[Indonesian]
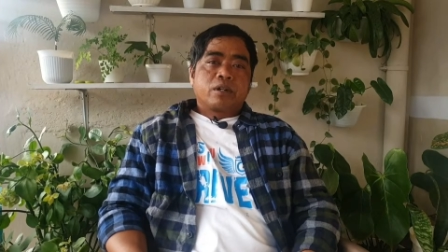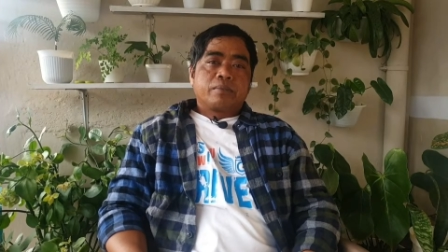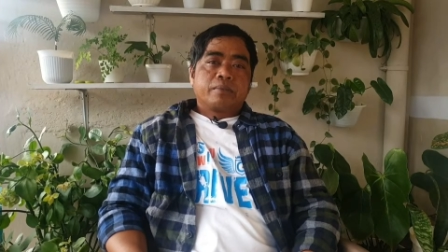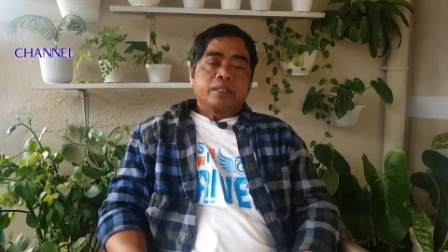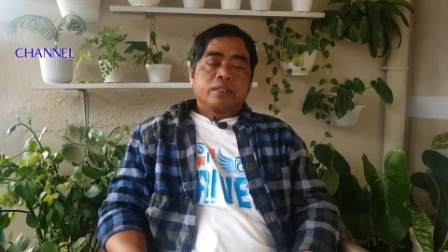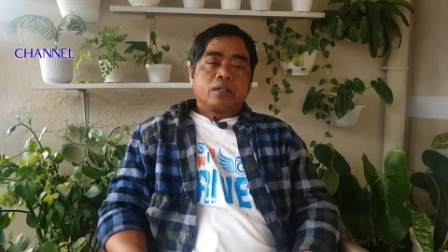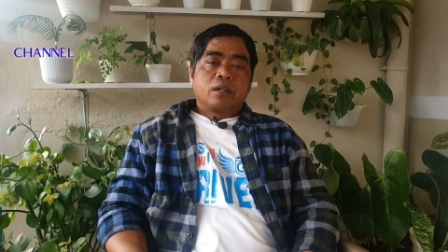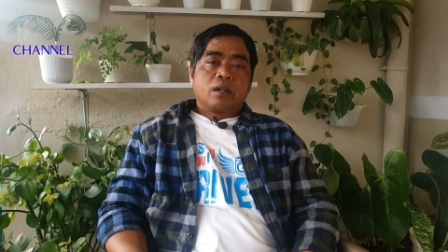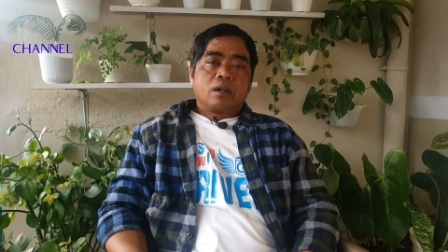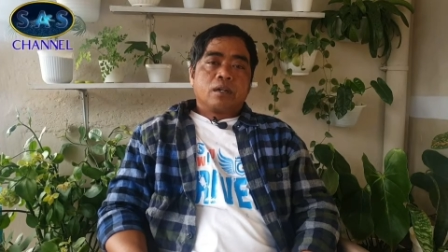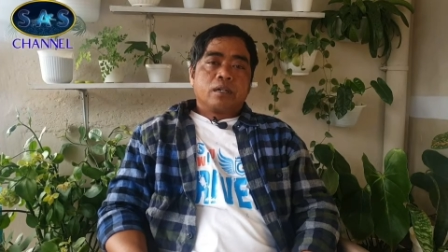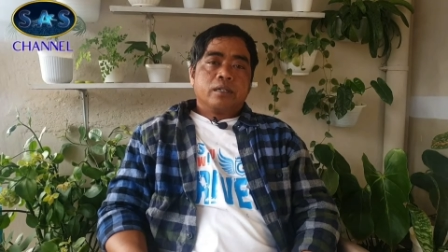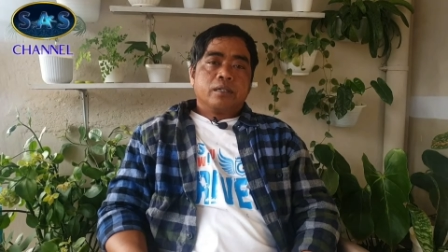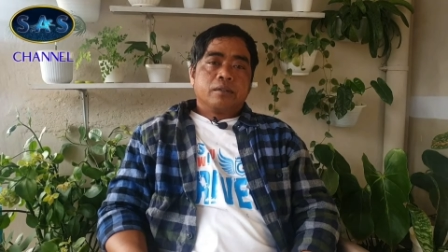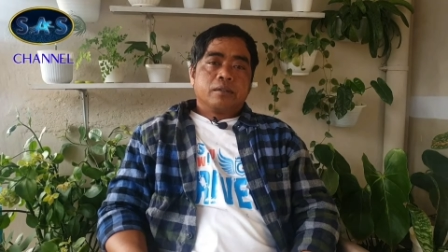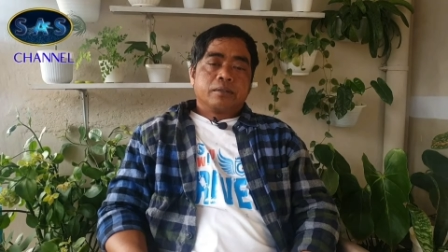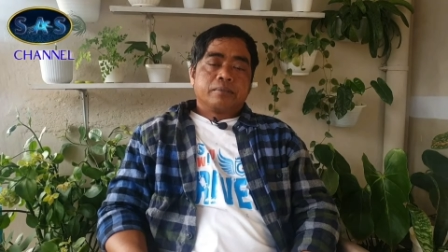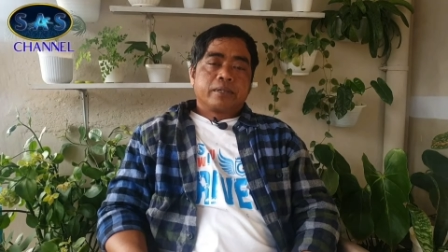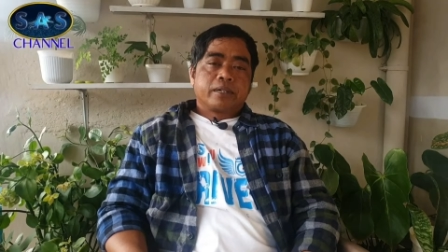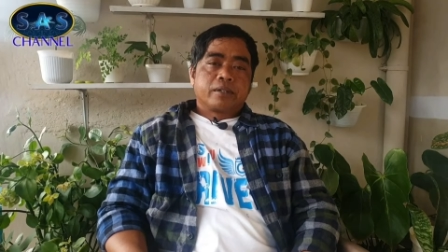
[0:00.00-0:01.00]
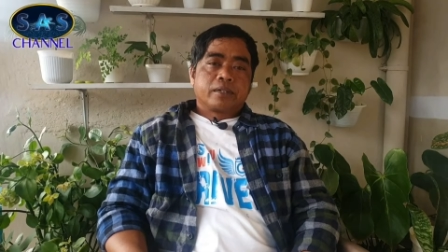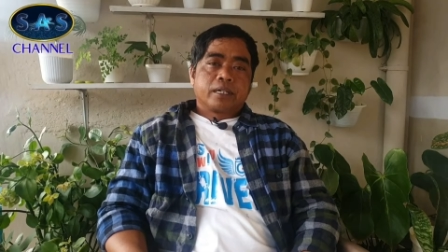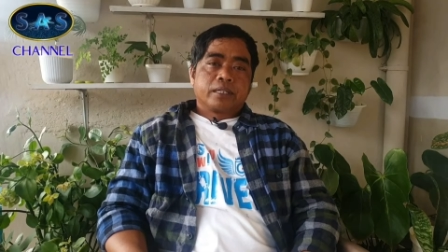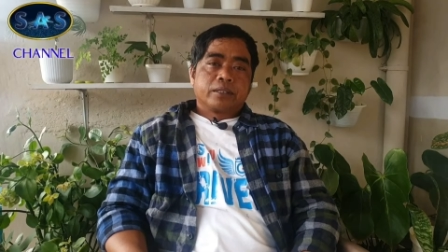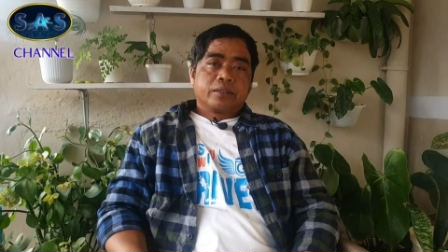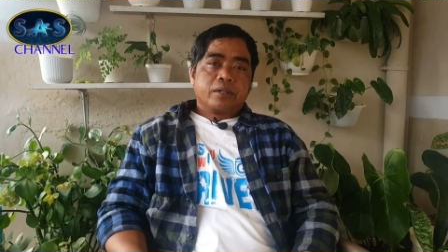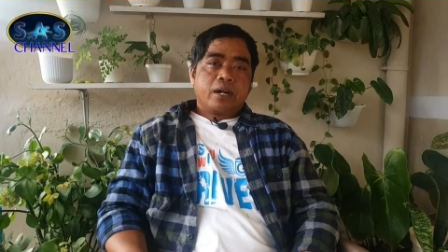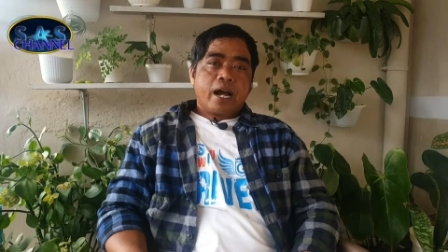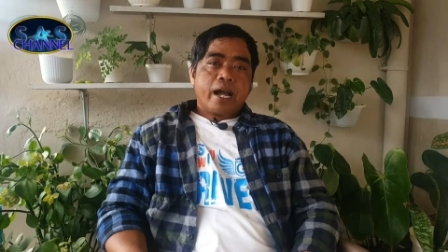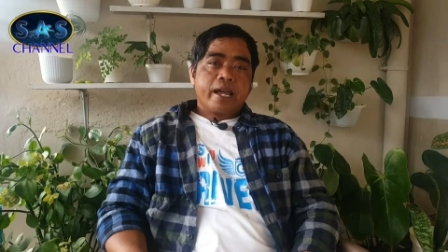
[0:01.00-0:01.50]
warahmatullahi
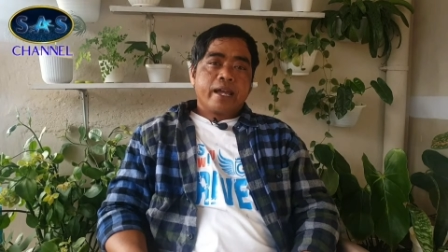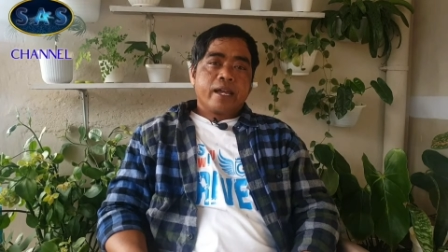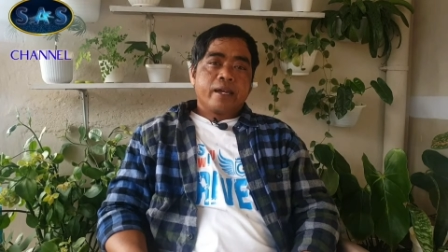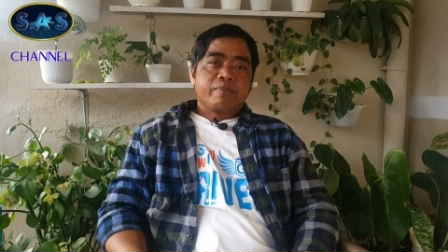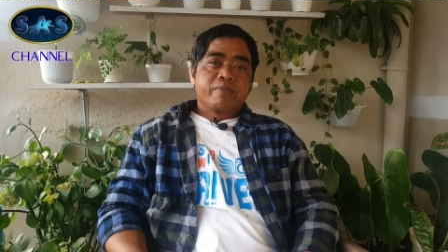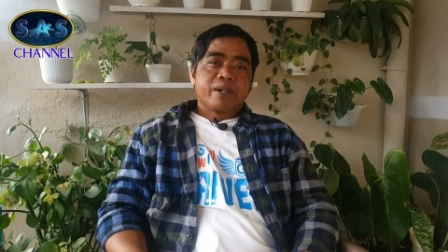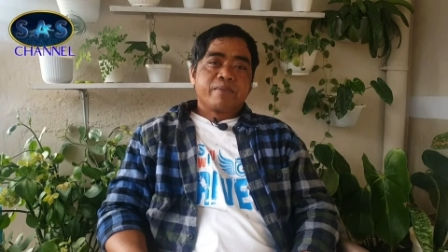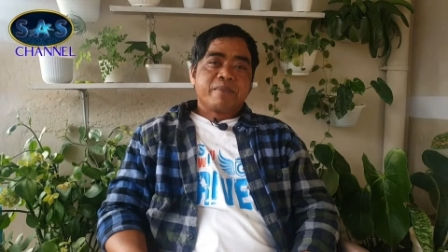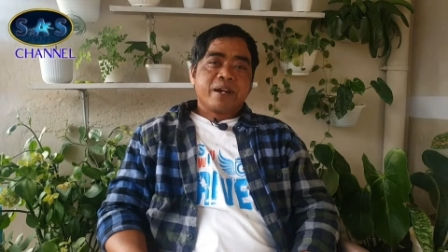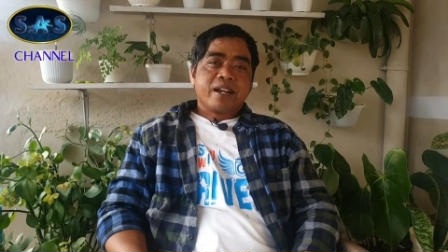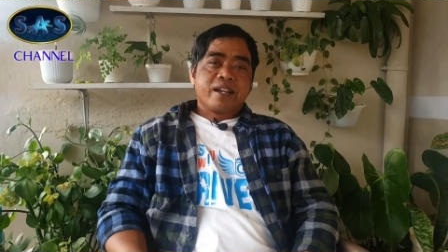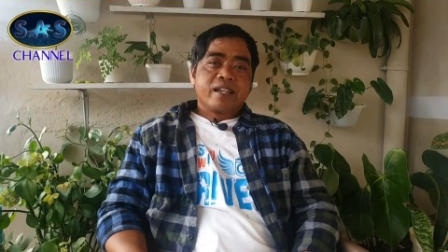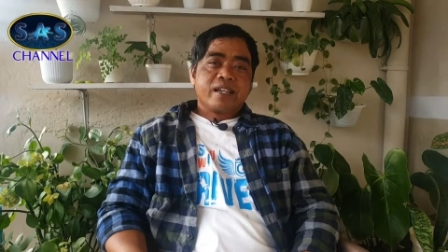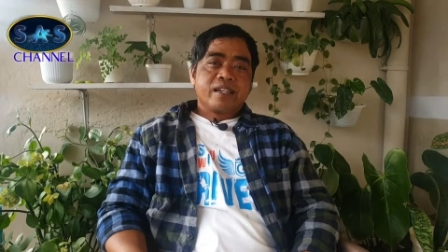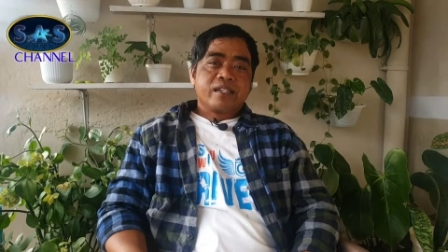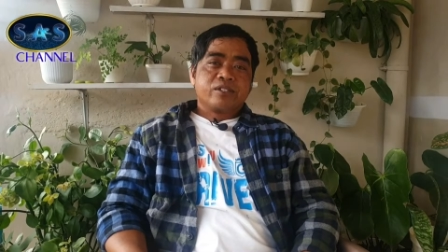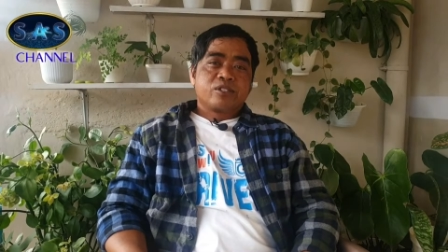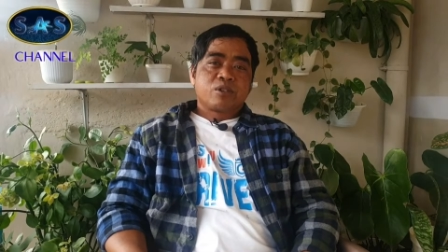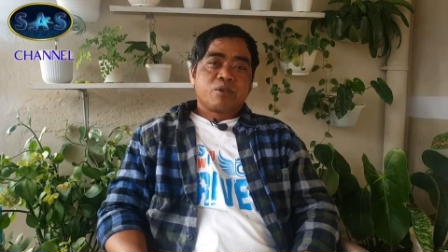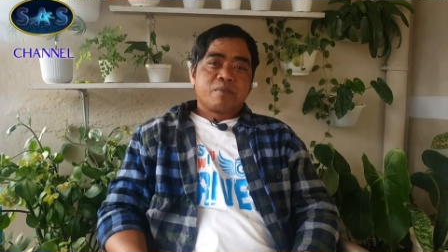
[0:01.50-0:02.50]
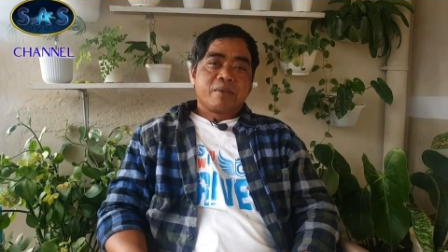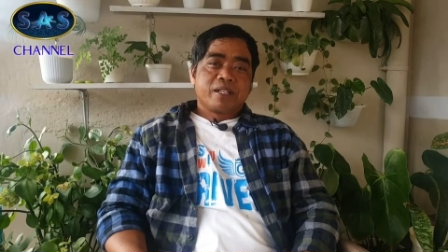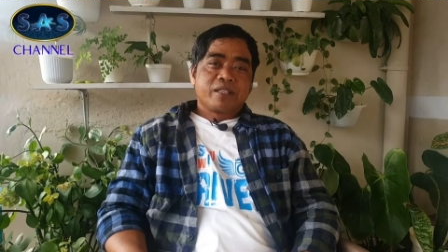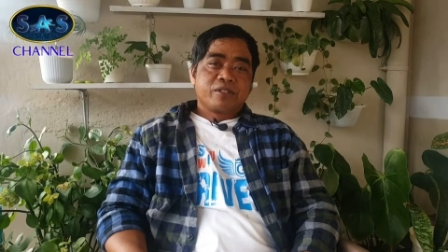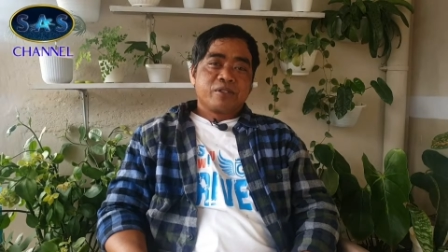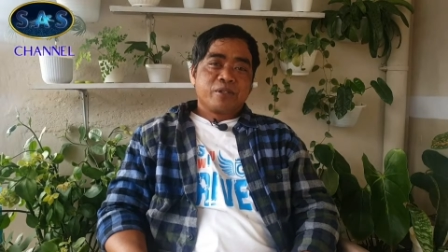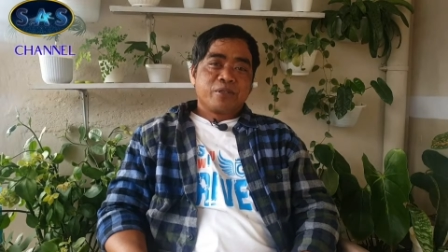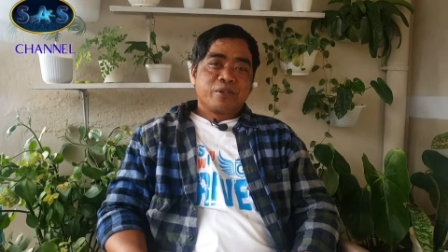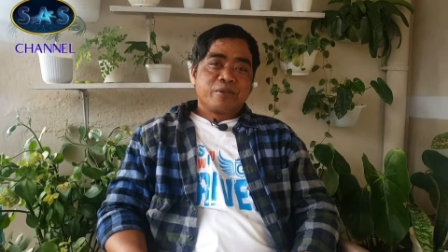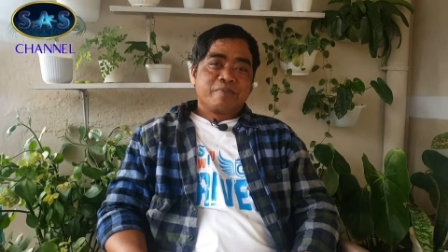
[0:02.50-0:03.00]
wabarakatuh Hai everybody sobat
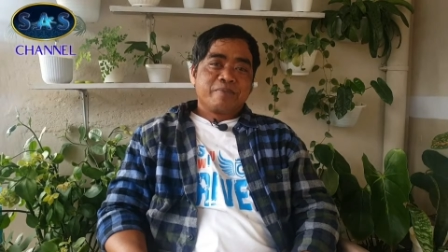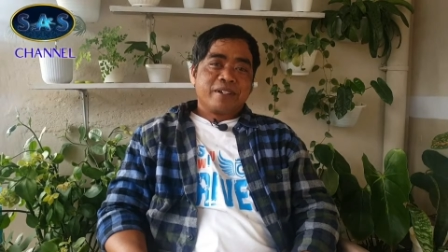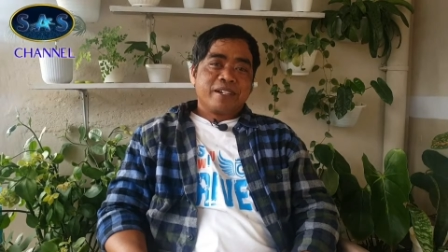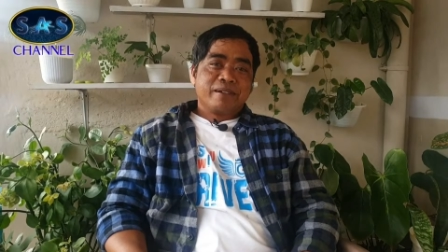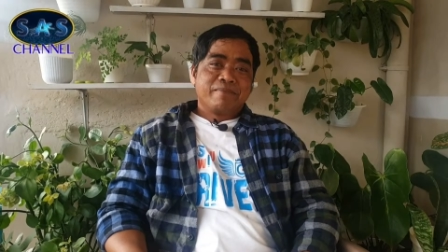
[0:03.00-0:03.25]
youtube